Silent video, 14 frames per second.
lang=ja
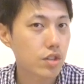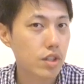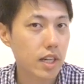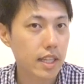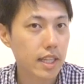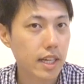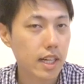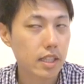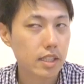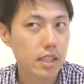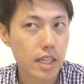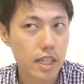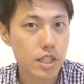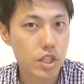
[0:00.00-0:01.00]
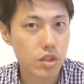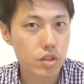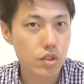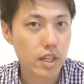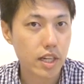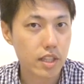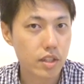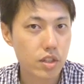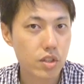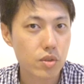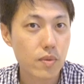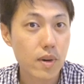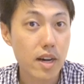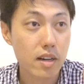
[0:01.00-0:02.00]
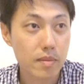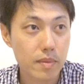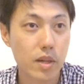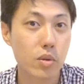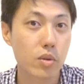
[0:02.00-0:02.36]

のか高く感じるのかっていうのは、